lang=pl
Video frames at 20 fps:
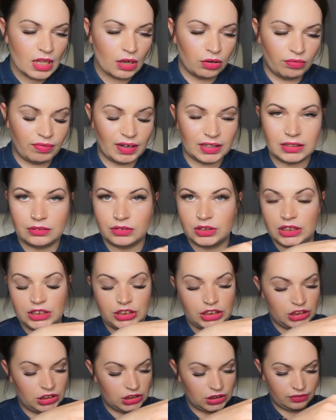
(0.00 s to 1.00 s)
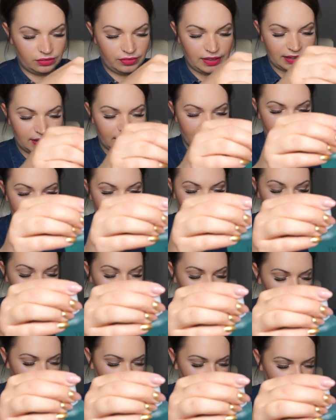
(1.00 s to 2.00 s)
Uważam, że jest świetne
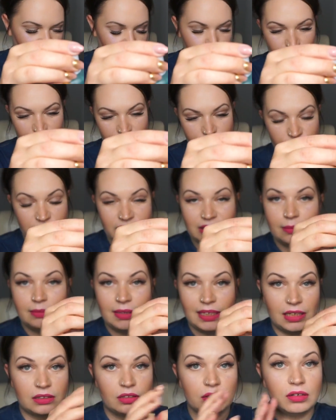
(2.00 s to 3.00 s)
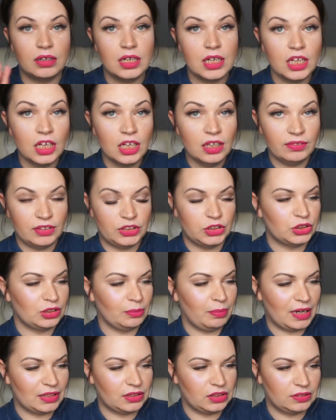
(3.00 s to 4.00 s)
opakowanie przede wszystkim. Ja na to, wiecie, że
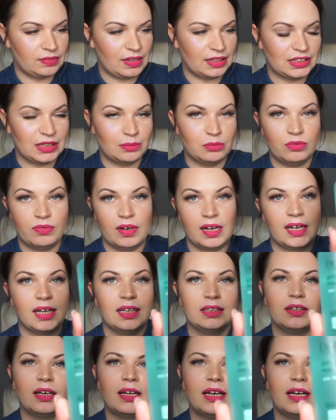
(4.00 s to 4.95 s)
bardzo zwracam uwagę, no